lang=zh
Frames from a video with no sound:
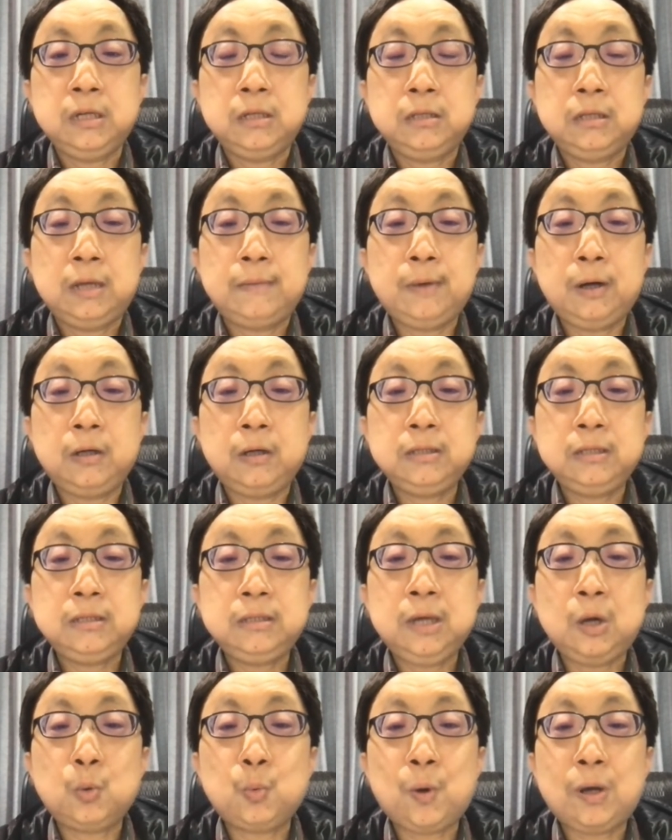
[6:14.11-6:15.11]
那么
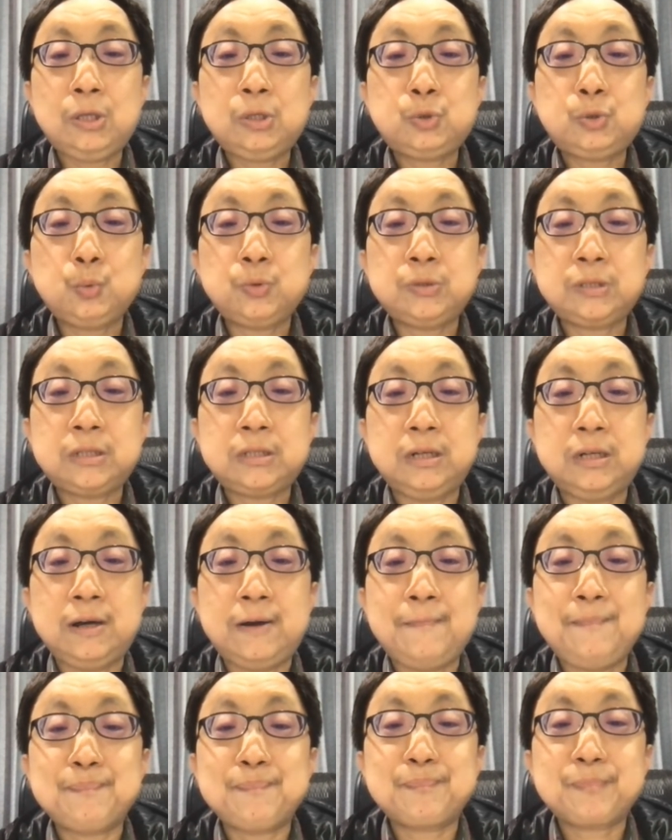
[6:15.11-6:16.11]
要关注这
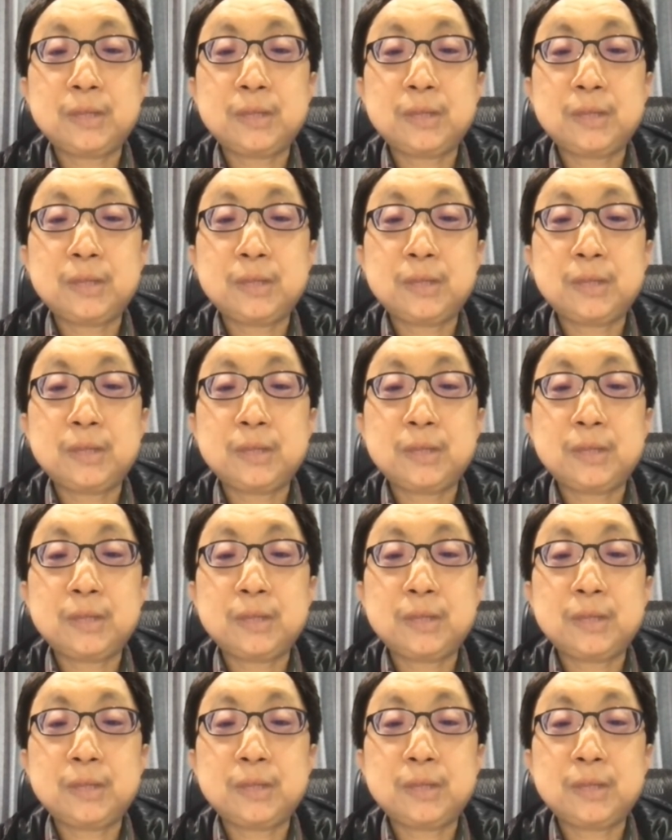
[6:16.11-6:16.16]
个